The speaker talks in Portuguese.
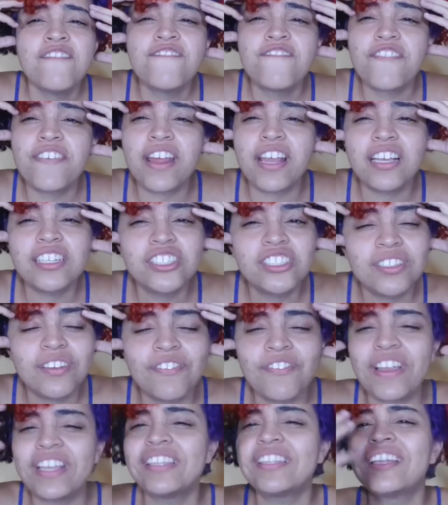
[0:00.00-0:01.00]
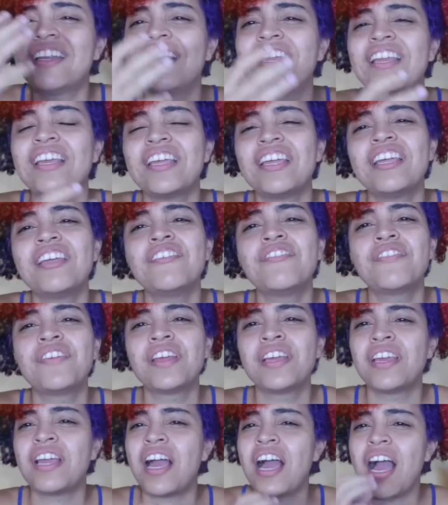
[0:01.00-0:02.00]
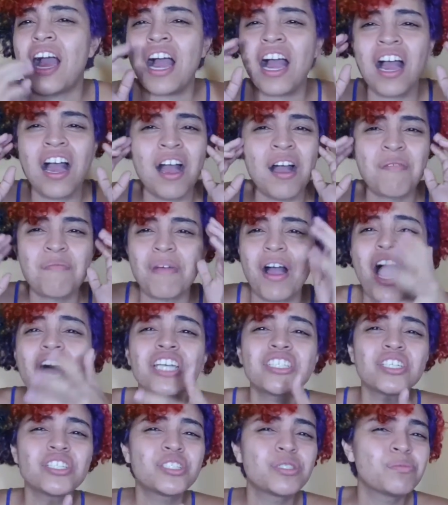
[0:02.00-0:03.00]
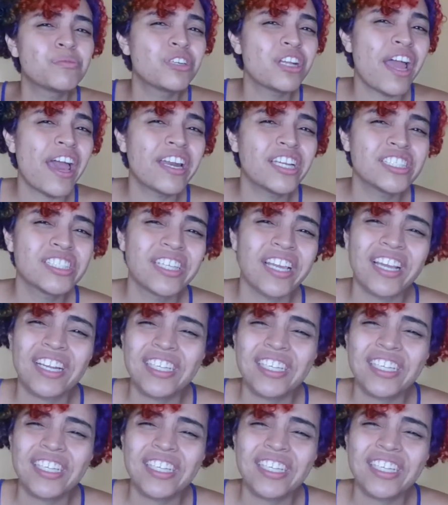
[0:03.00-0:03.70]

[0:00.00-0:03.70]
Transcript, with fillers: Ventre, ventre Livre, a Marcha de Mulheres